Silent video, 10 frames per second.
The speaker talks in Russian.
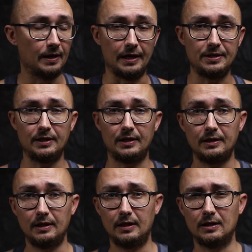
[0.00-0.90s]

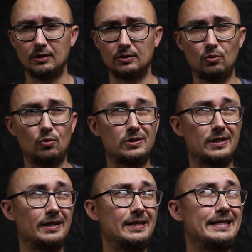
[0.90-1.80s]
Одел, с другой
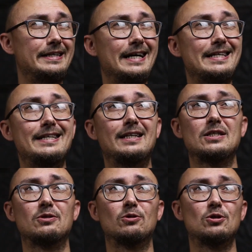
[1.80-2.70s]
стороны, не
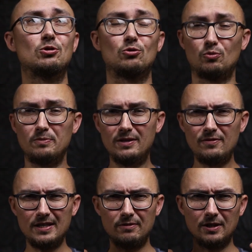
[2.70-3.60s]
хотелось, вот еще тут
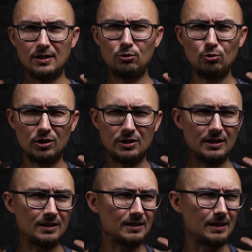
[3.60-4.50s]
Медведева
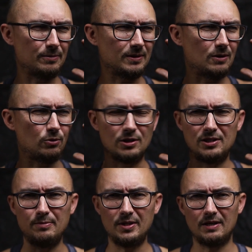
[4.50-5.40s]
наслушался, там какой-то
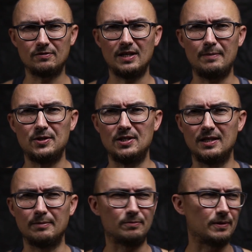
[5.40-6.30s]
семинар в записи,
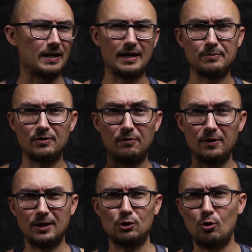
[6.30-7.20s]
там про рабство
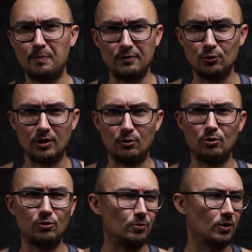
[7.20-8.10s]
фотошопа и все
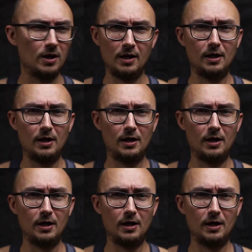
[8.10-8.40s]
такое, думаю,